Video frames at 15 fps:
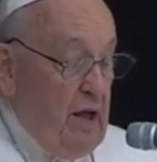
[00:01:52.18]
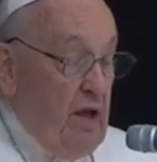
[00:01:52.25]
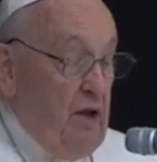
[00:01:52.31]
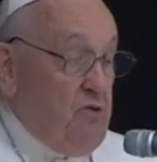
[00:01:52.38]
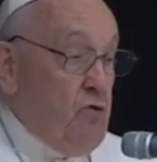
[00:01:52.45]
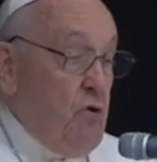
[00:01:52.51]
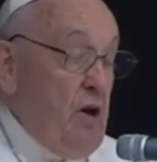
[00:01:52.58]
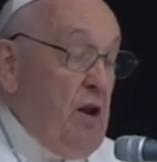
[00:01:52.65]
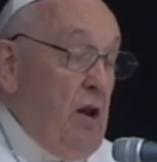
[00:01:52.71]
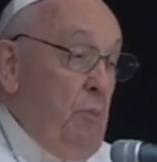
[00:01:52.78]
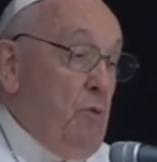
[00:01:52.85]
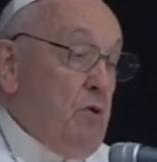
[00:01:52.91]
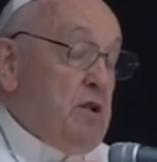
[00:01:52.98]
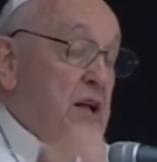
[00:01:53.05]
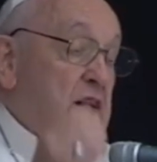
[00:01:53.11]
Và người
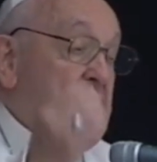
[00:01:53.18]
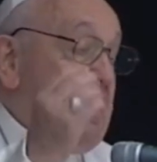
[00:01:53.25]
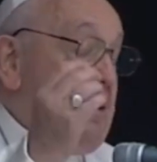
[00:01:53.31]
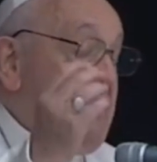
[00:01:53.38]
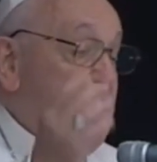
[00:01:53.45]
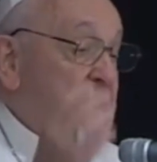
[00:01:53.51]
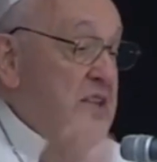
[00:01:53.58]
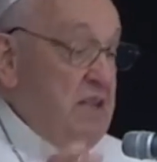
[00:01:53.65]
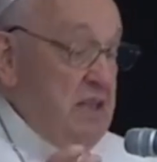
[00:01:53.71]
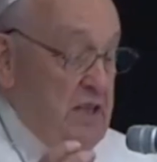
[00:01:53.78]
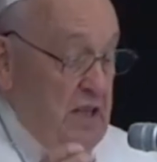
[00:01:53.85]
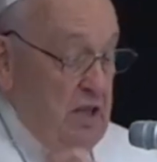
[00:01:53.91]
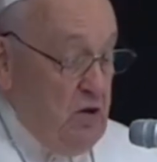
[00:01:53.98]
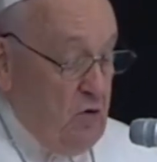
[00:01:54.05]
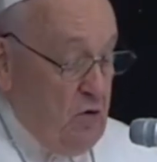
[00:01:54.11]
sẽ mãi mãi như
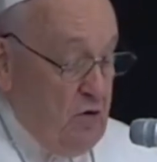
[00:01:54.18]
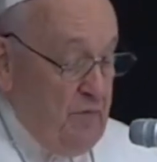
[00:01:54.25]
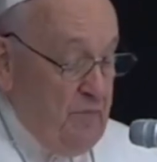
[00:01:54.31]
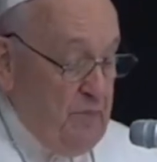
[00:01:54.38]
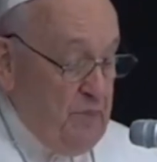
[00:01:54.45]
thế.